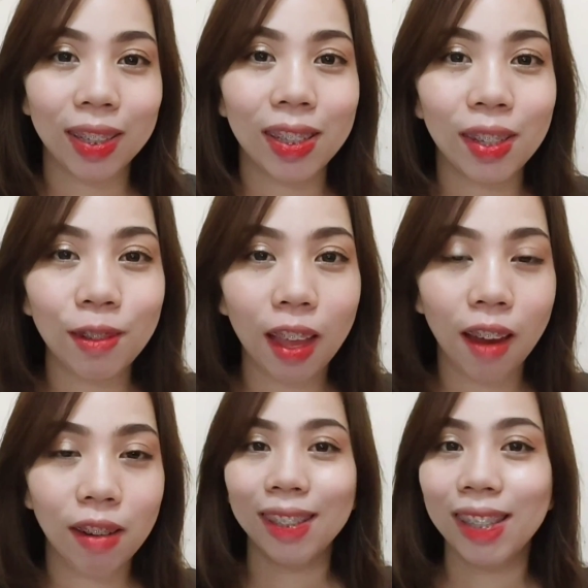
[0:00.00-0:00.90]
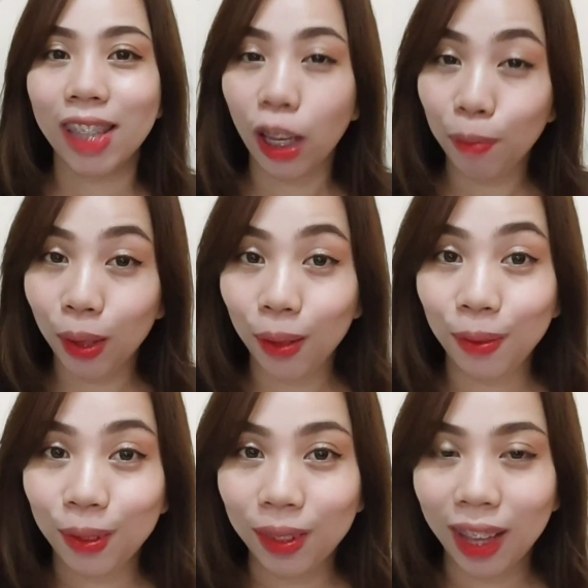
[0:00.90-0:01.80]
So there, stay
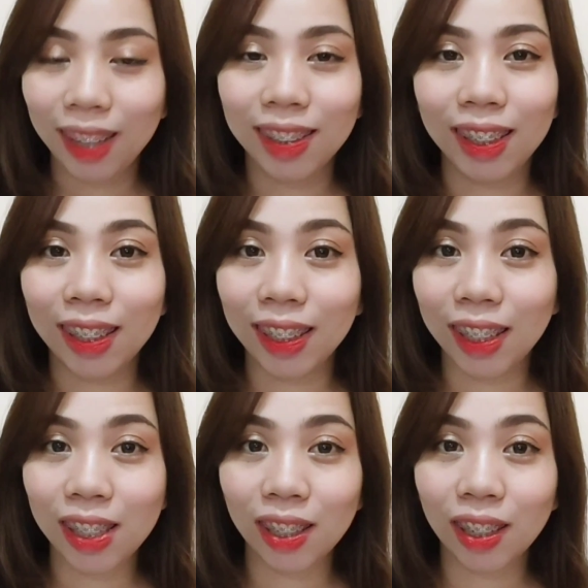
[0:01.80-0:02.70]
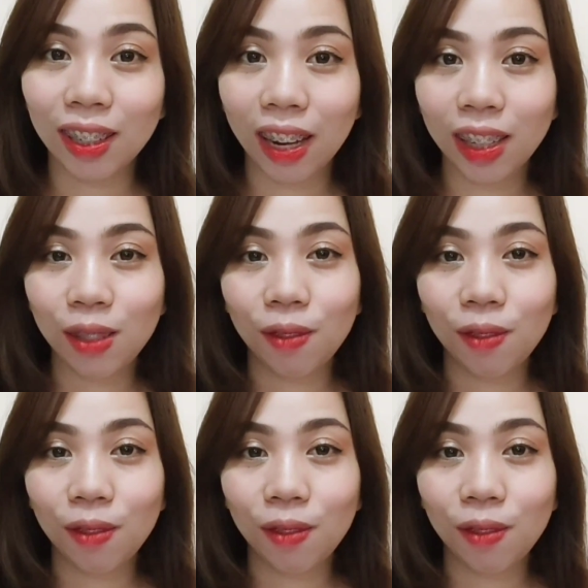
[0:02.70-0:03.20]
beautiful and kita-kits on our next